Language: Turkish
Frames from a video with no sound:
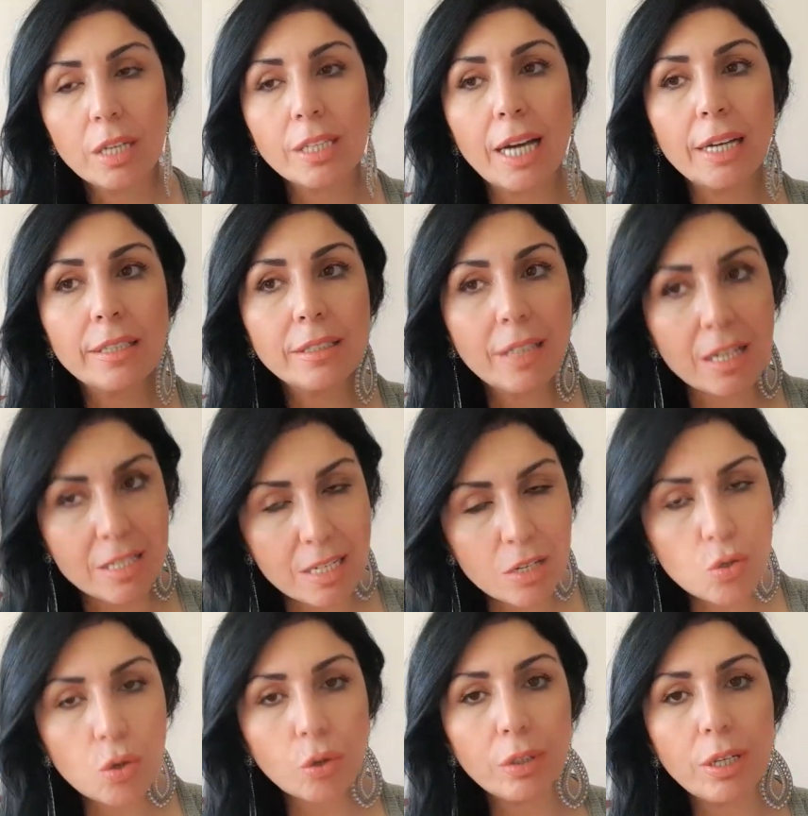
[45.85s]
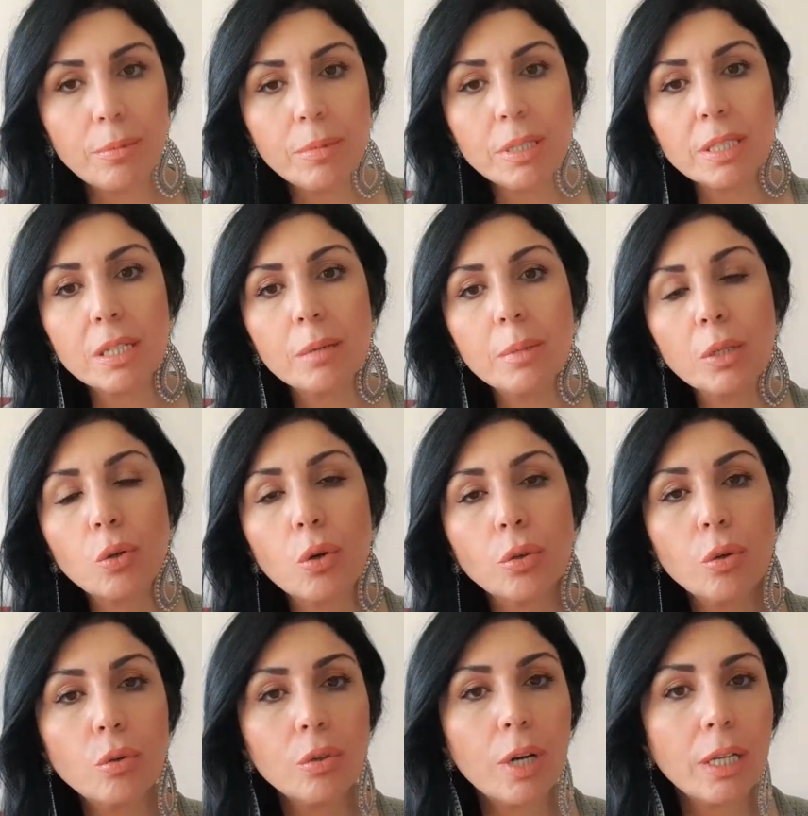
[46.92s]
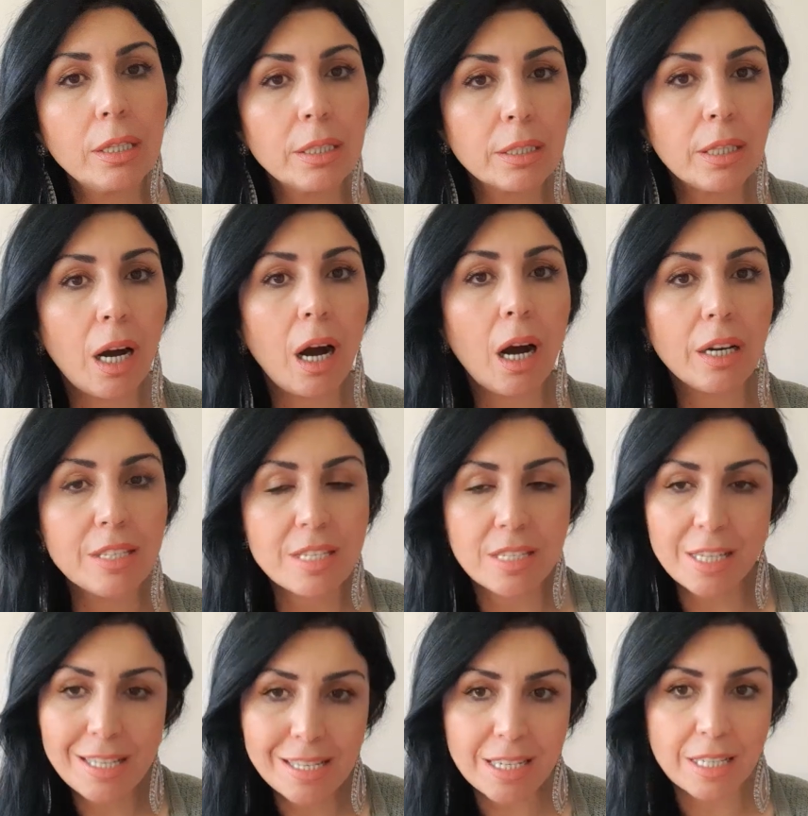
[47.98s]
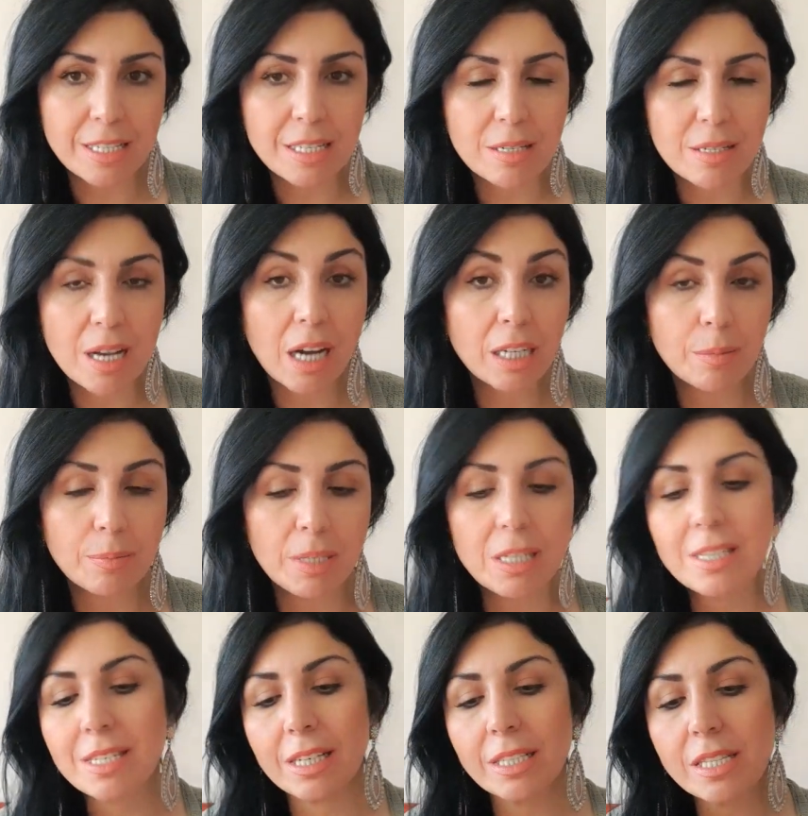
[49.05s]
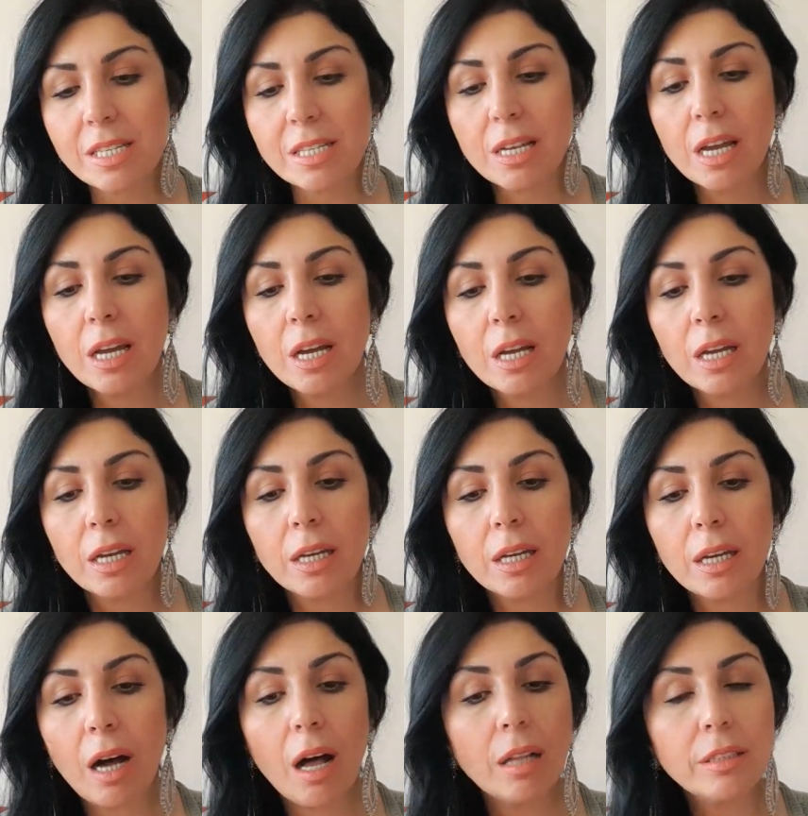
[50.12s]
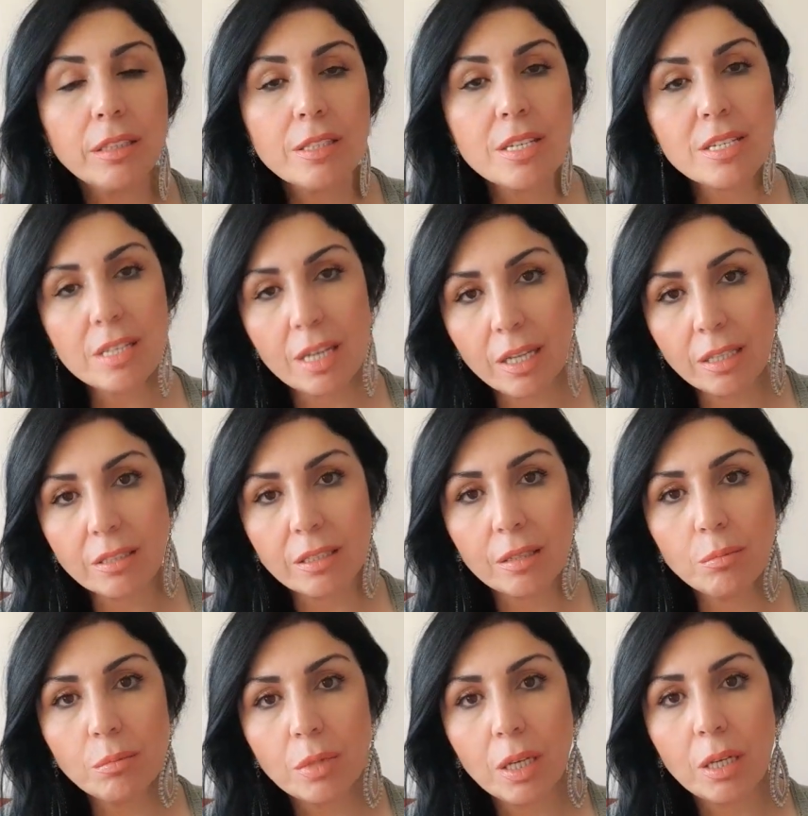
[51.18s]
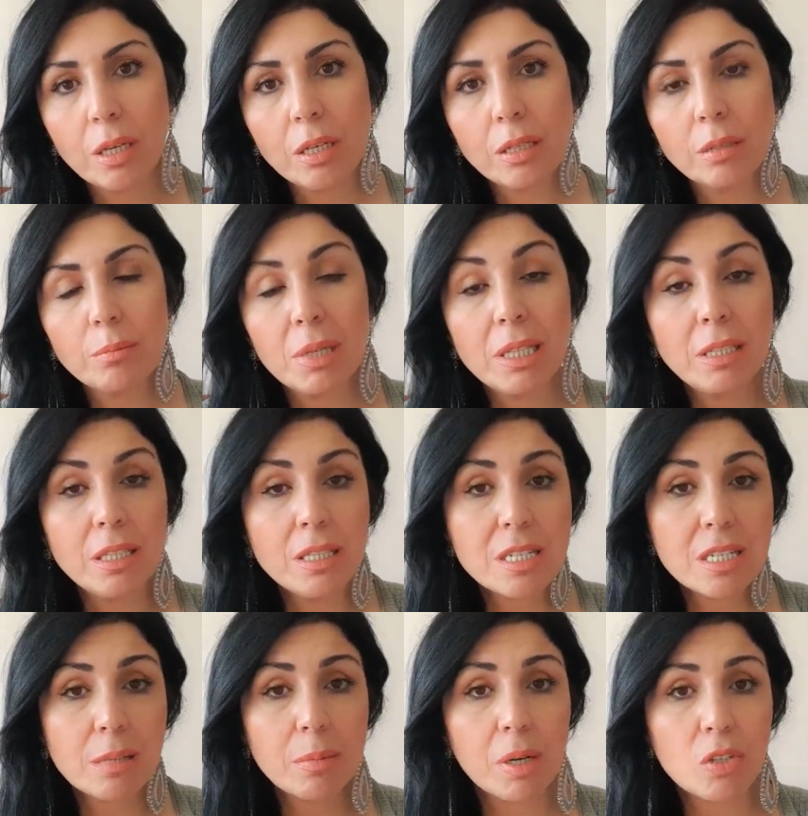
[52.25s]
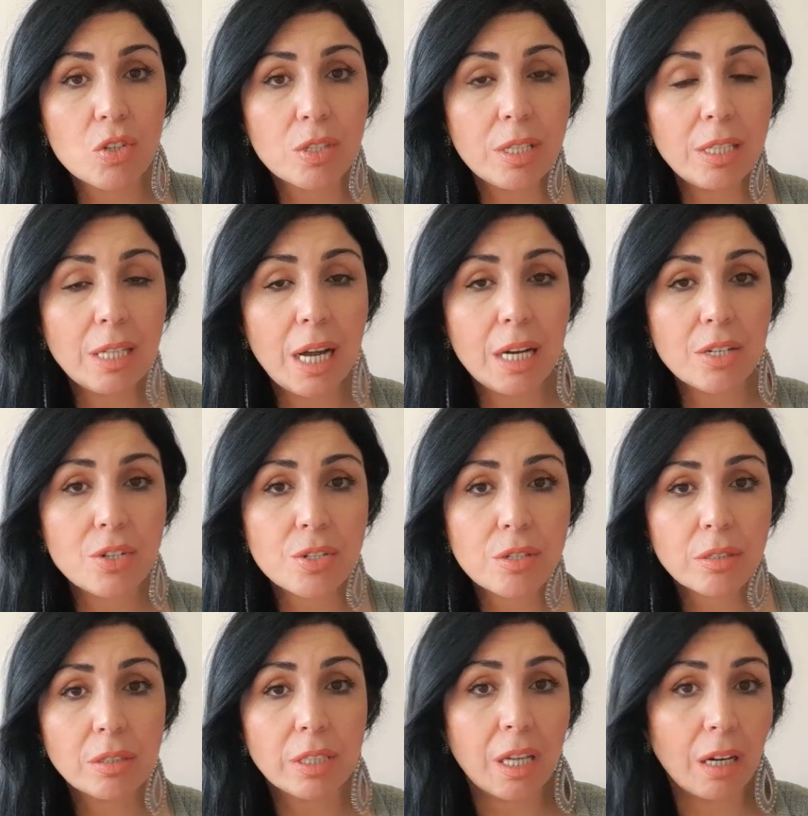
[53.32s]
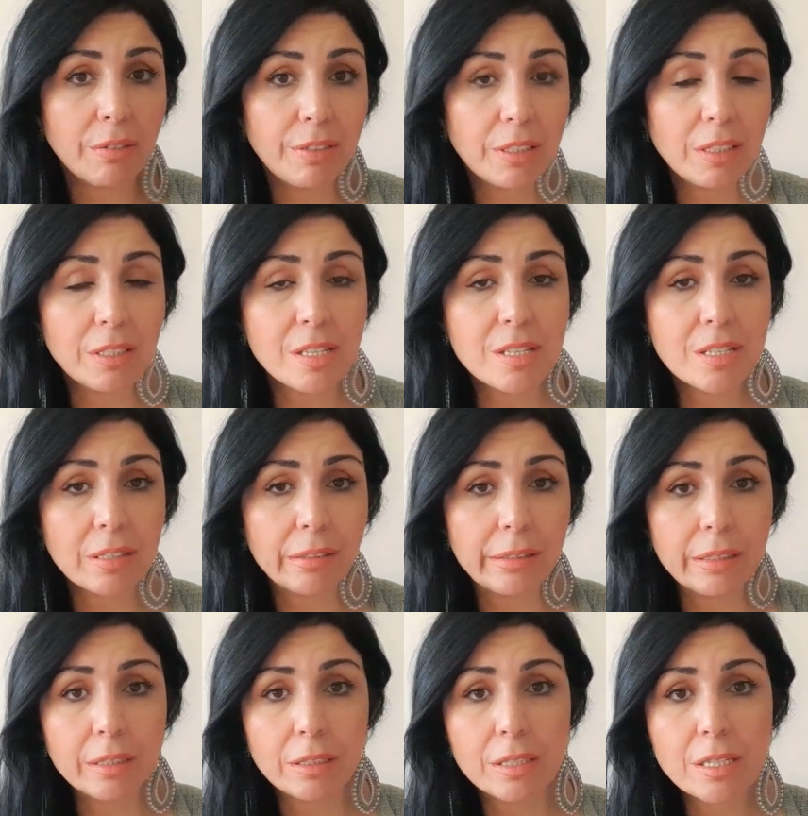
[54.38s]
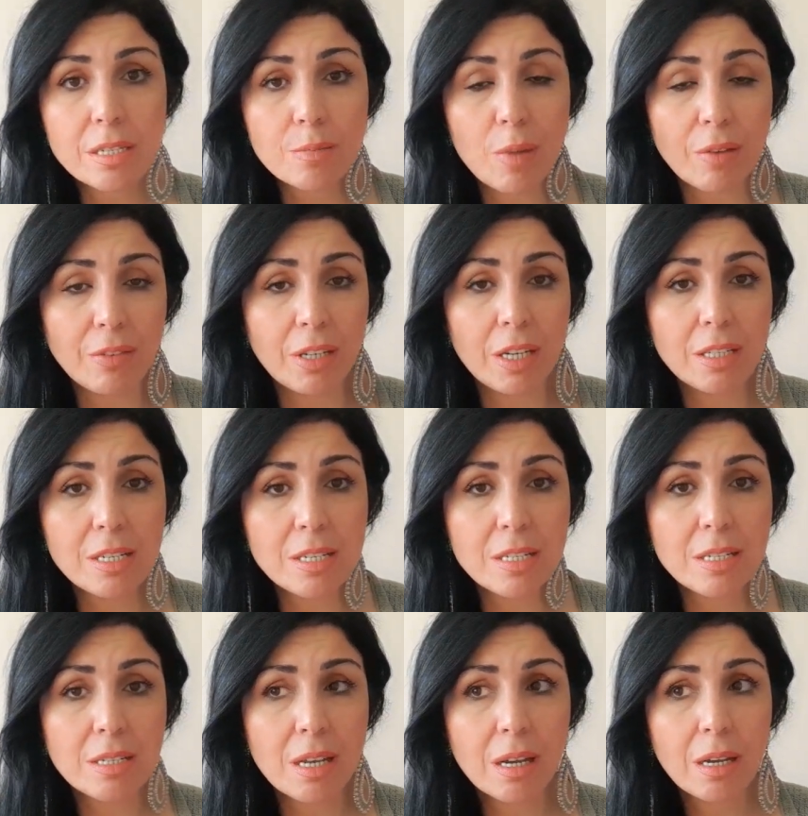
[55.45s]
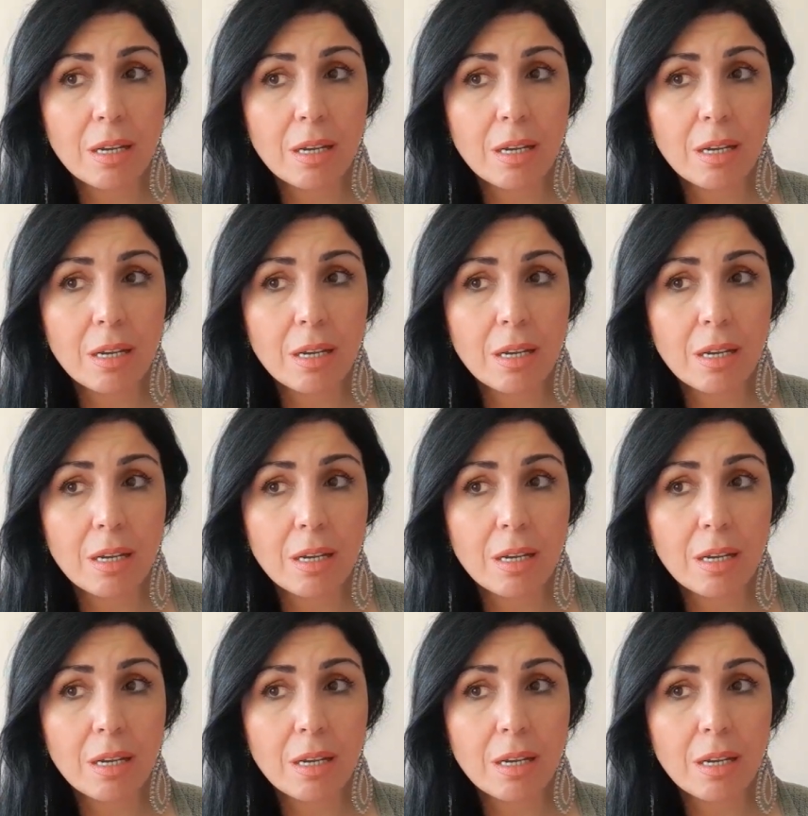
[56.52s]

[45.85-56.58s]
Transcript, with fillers: Yani tahsil çok önemlidir ama görgü kurallarına haiz değilseniz, sahip değilseniz e, aldığınız eğitim, bildiğiniz yabancı diller, kıyafetiniz, kılığınız, mevkiniz